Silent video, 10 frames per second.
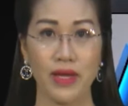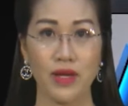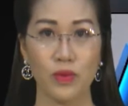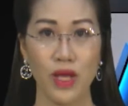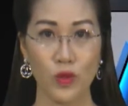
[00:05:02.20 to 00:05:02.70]

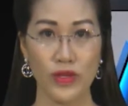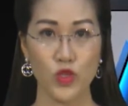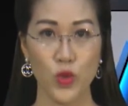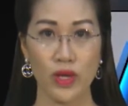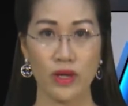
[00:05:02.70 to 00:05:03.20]
công tác tuyên
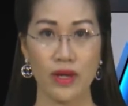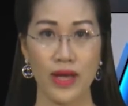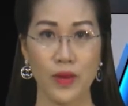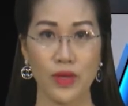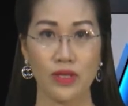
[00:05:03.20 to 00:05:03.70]
truyền, nâng
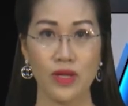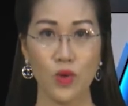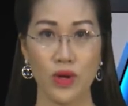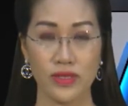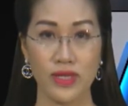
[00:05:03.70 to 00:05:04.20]
cao nhận thức
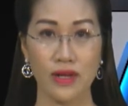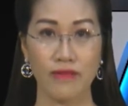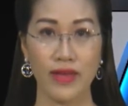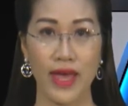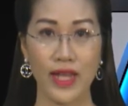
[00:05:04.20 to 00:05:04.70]
của người dân
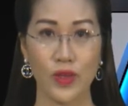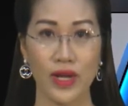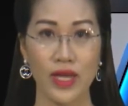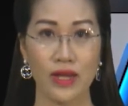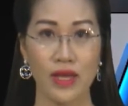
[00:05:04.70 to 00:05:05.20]
về an toàn
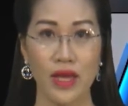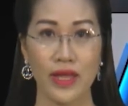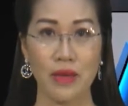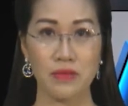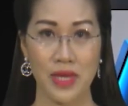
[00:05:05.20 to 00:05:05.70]
điện
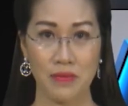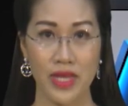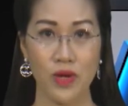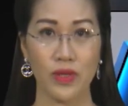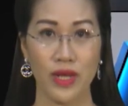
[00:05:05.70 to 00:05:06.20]
nhằm giảm
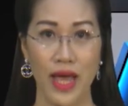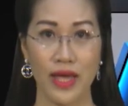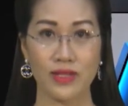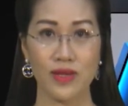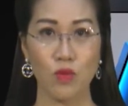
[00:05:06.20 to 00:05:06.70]
thiểu thiệt hại
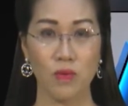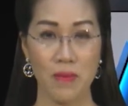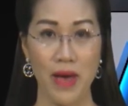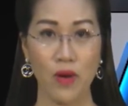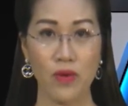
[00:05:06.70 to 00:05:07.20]
trong mùa mưa
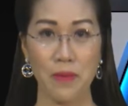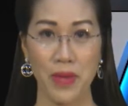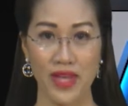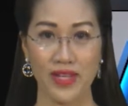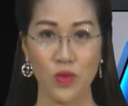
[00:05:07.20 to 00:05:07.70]
bão năm
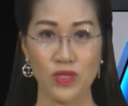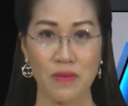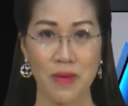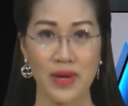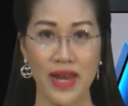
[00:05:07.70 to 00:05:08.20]

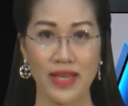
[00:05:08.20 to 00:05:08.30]
2020 này.